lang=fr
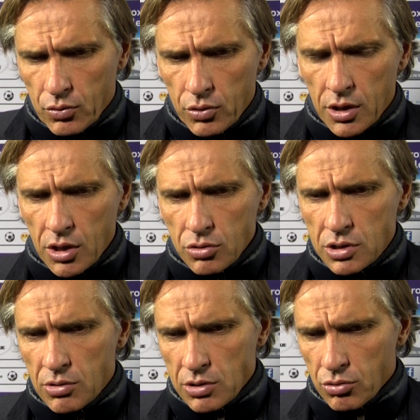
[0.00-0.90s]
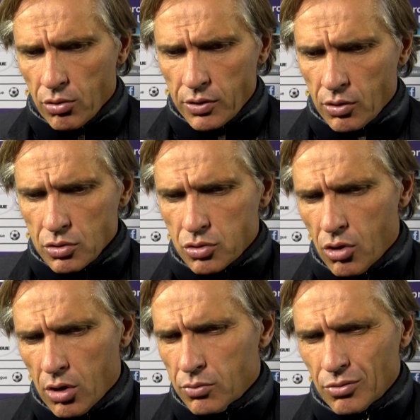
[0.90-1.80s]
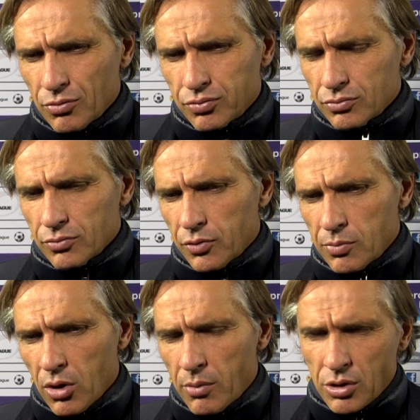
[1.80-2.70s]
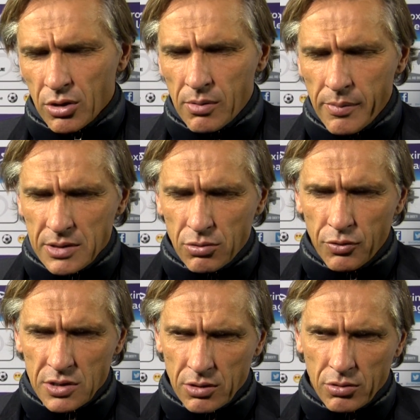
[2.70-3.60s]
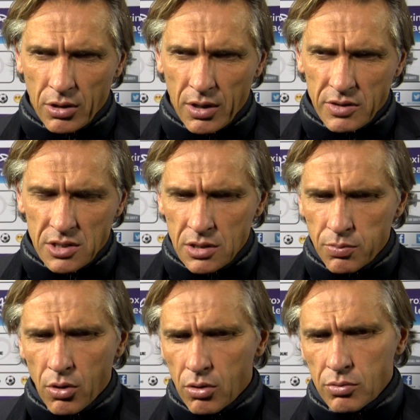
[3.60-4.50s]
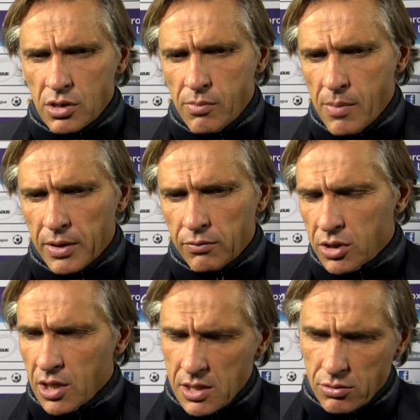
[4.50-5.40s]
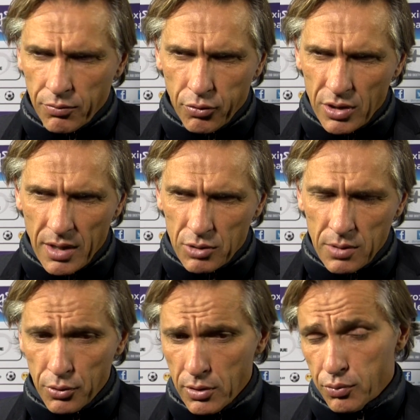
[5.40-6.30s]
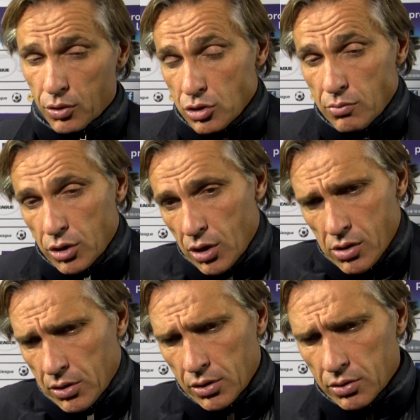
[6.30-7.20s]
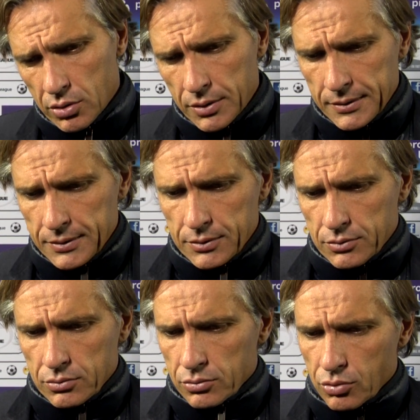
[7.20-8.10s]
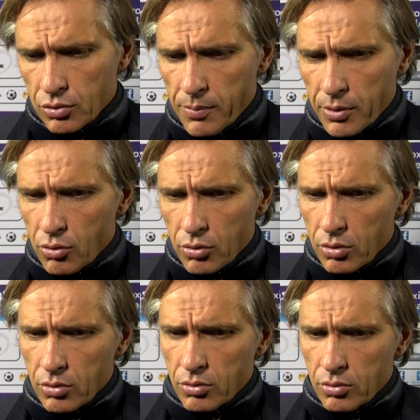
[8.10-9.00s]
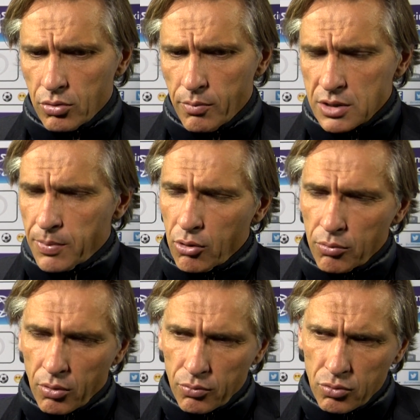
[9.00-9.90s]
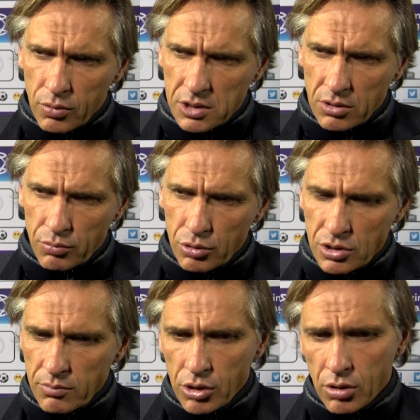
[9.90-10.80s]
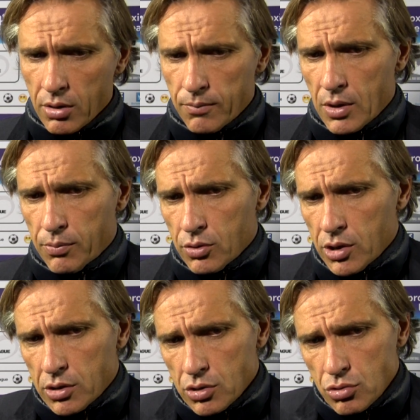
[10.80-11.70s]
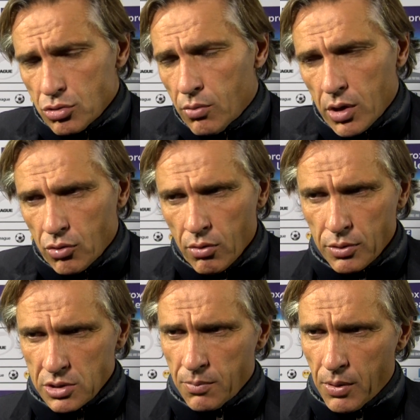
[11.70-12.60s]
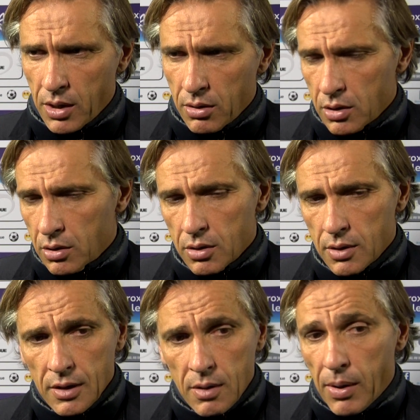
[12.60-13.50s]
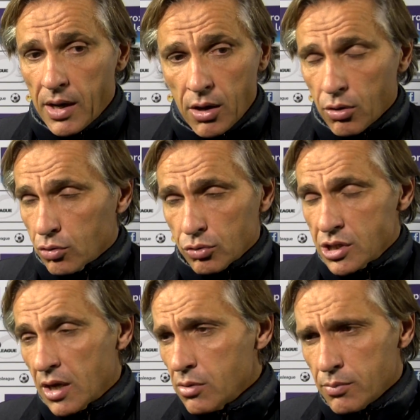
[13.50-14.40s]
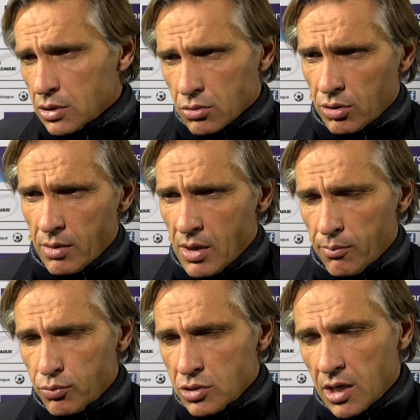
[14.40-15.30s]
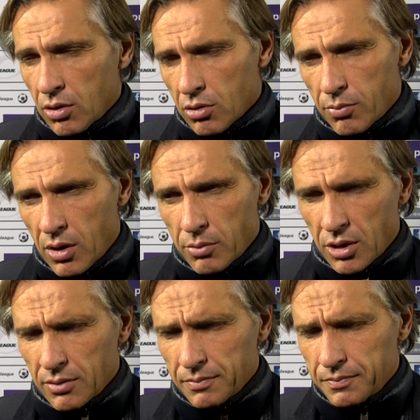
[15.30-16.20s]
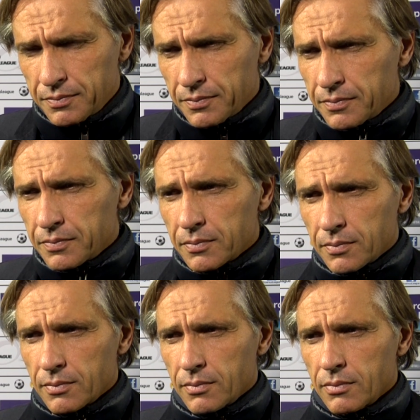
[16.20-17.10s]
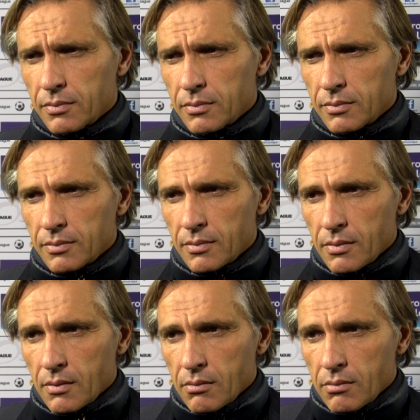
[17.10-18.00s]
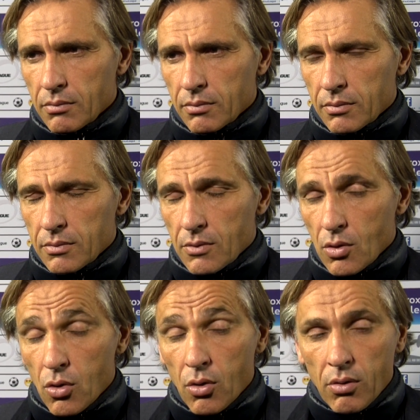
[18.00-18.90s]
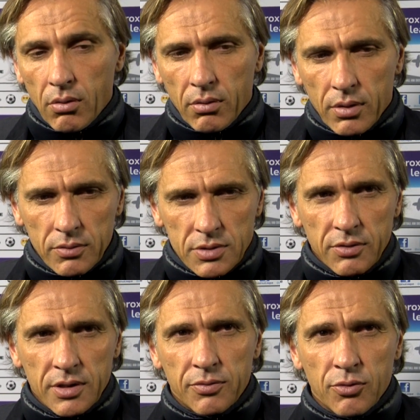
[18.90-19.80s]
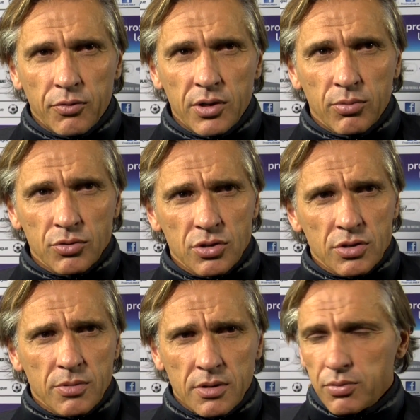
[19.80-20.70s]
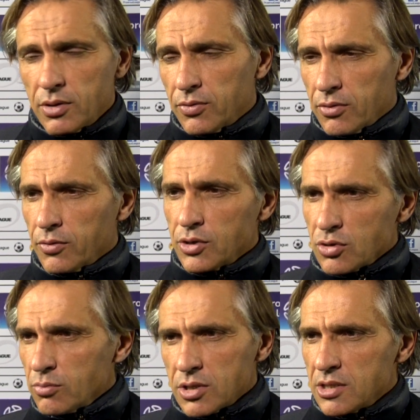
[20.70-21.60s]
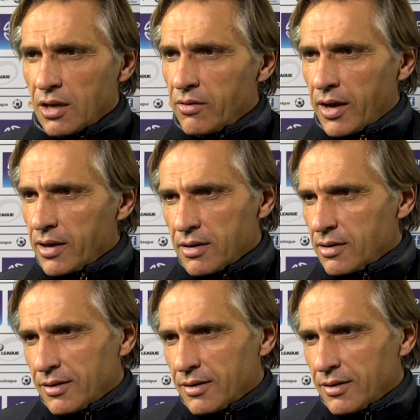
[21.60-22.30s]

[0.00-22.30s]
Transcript: On a quelques situations de revenir au score, mais on, fait une première mi-temps quand même insuffisante dans l'investissement. On n'y met pas de vitesse, de folie un petit peu. Et puis en deuxième mi-temps, qu'on a pris le, match par le bon bout. Moi, c'est le début de deuxième mi-temps. Et puis après, on a été justement récompensé par, euh, par l'allant qu'on y a mis, parce qu'on a mis un peu plus d'allant qu'en première mi-temps. Les changements payants, bien vu de votre part. Ah, vous savez, des fois, on fait des bons changements, et puis des fois, on fait des changements qui ne servent à rien.